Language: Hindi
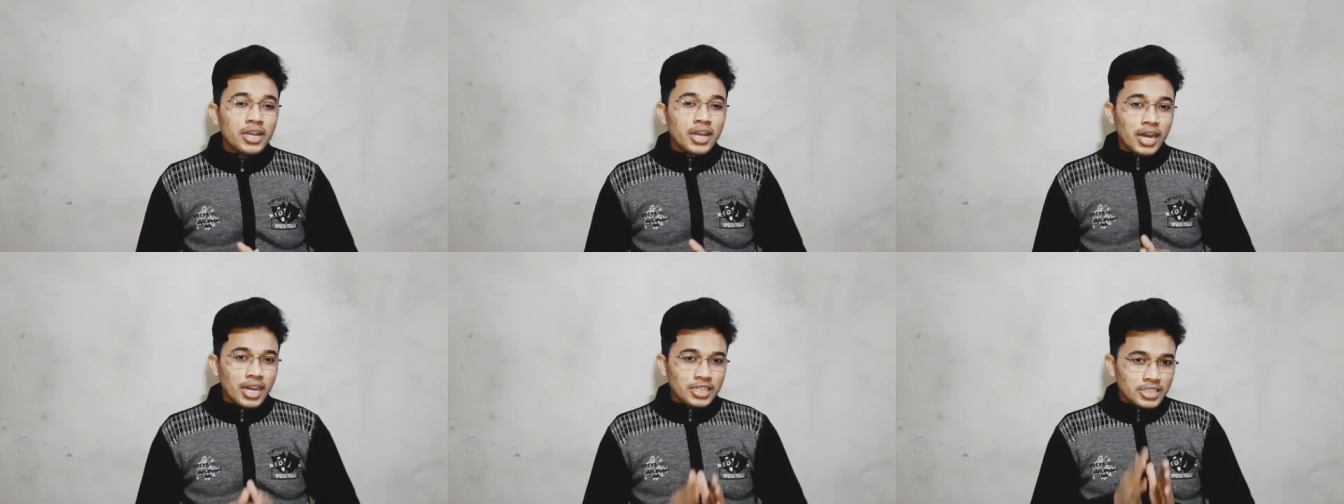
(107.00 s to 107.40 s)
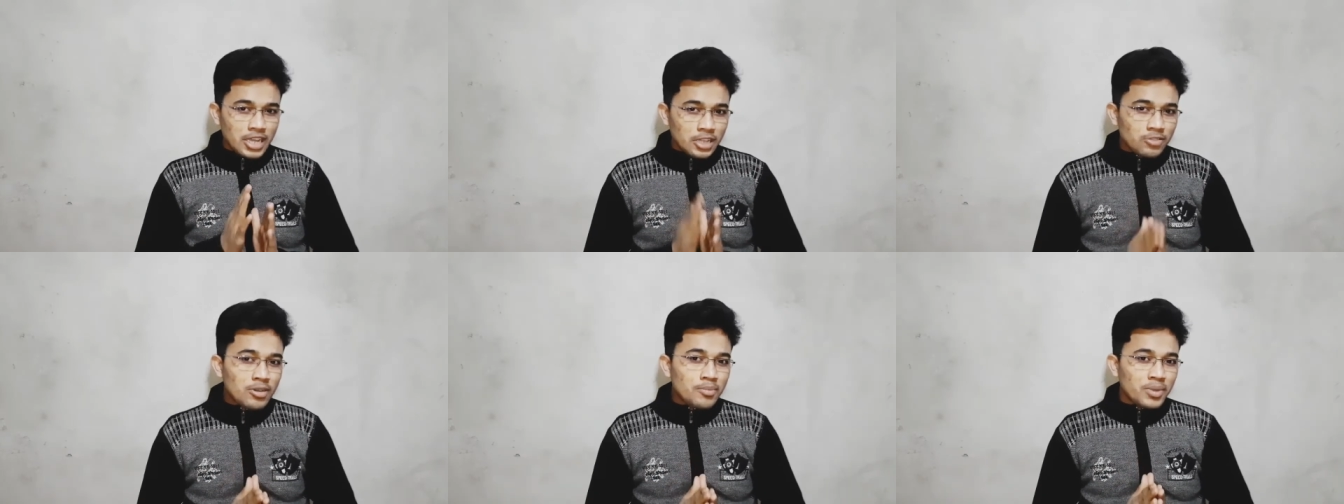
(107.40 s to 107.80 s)

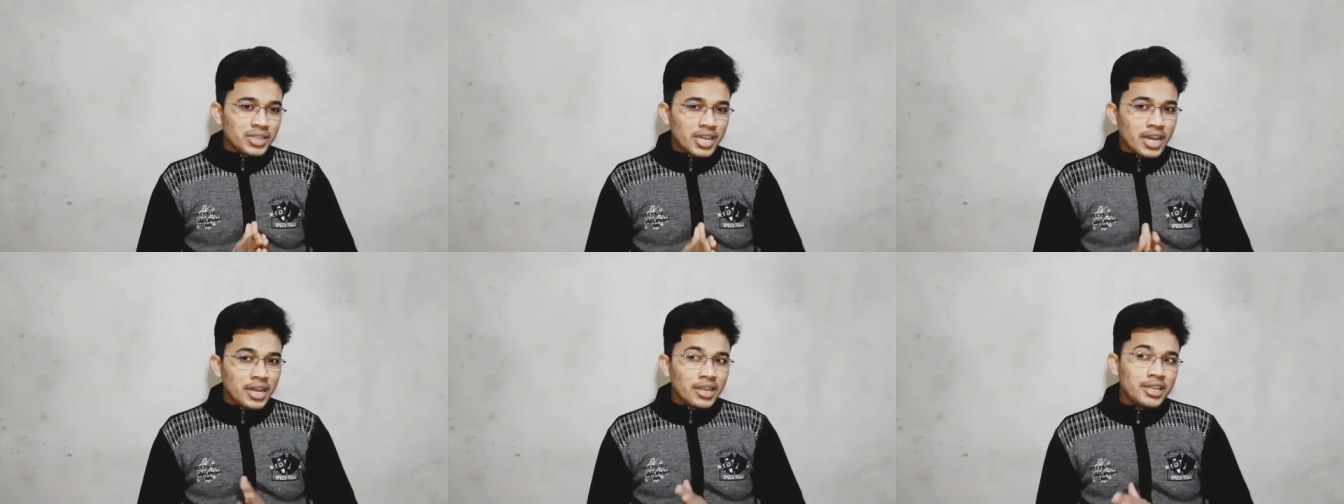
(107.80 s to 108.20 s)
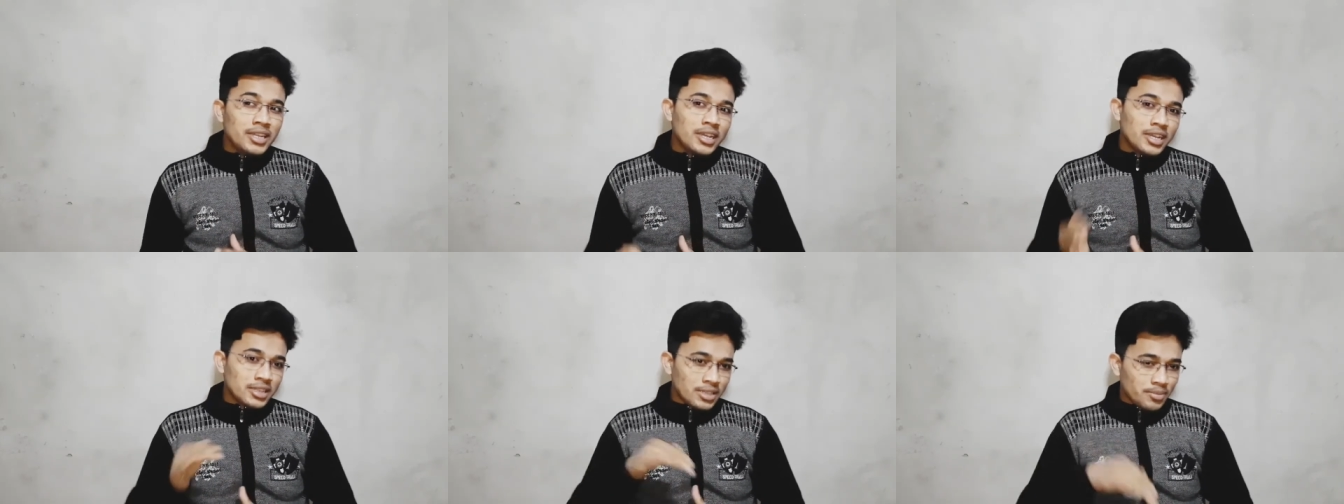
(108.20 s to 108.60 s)
अच्छा तो बना ही
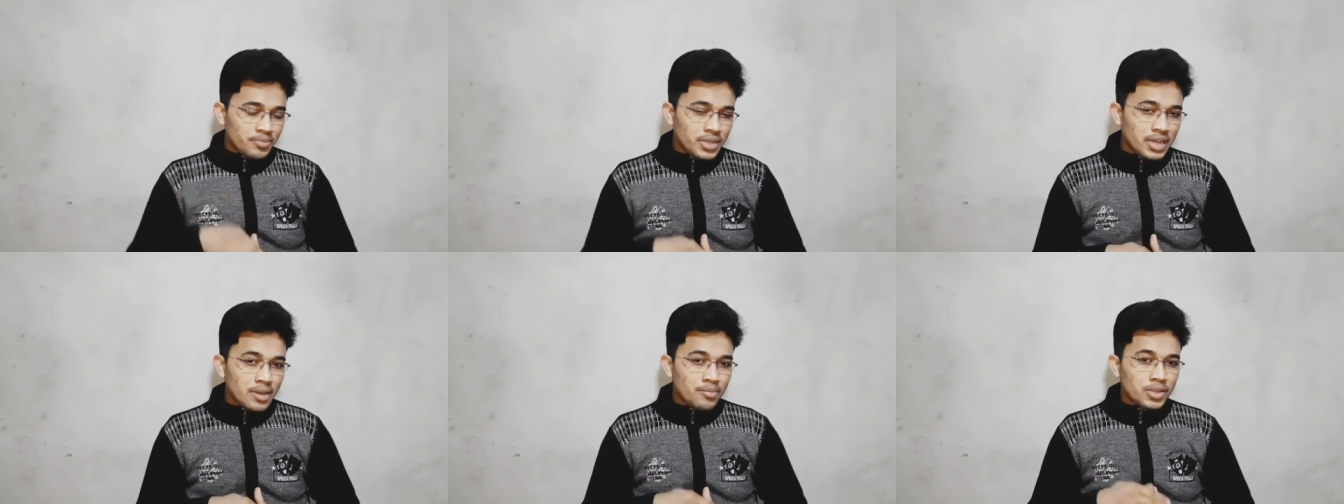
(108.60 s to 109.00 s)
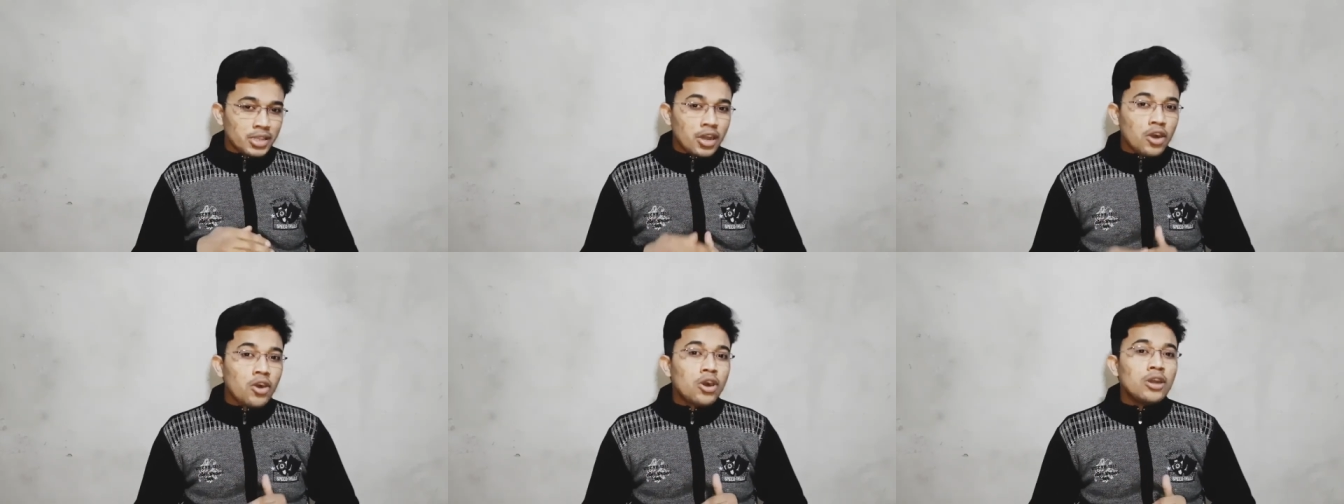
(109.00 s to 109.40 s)
रहे तब मिला
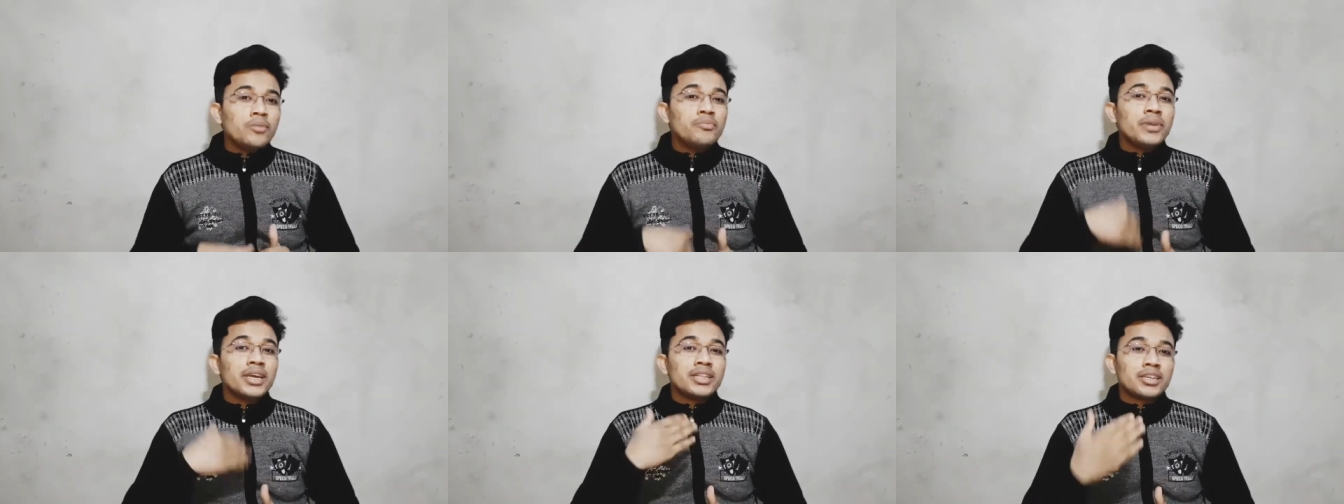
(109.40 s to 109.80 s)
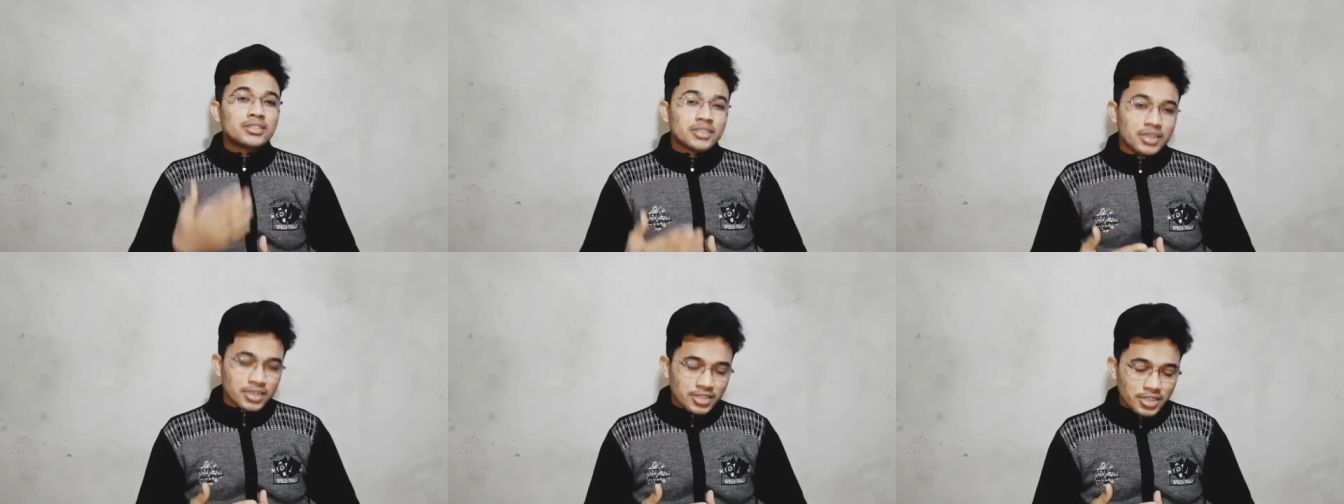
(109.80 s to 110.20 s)
मतलब और
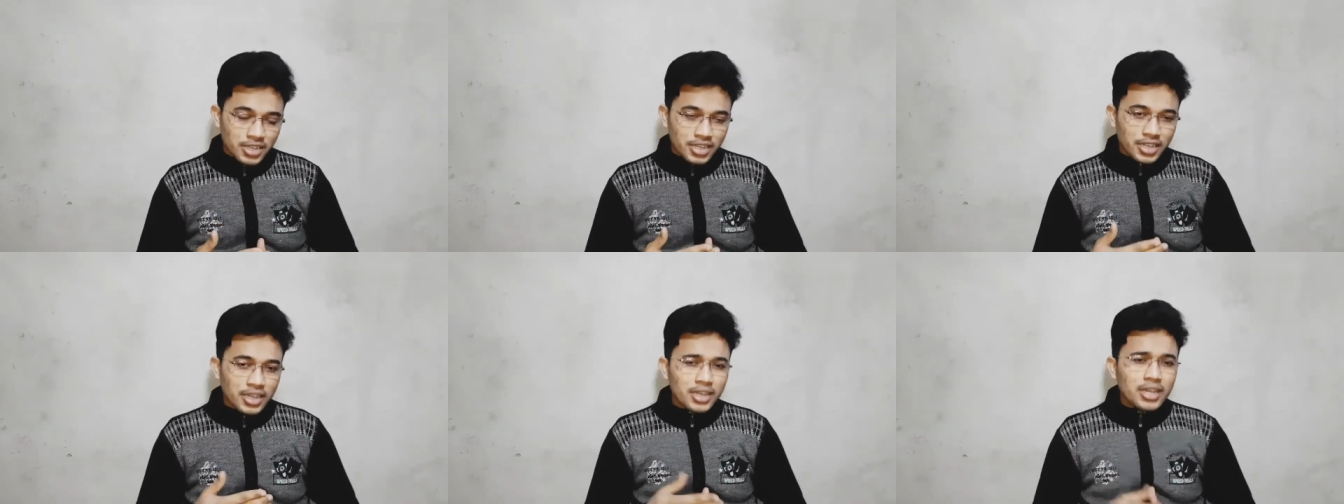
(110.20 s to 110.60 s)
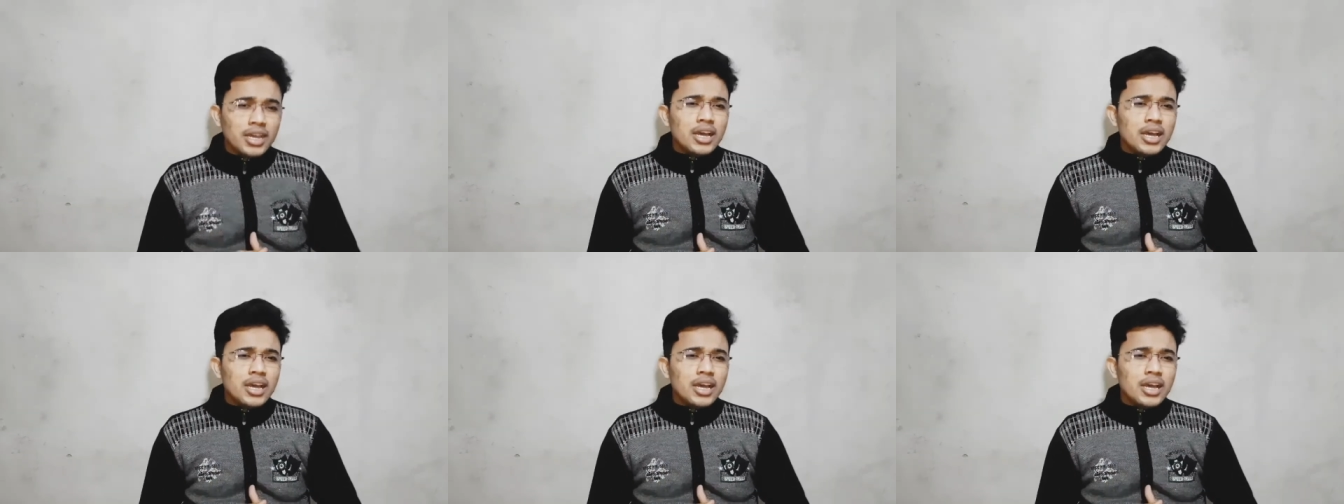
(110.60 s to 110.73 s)
मेहनत कर सके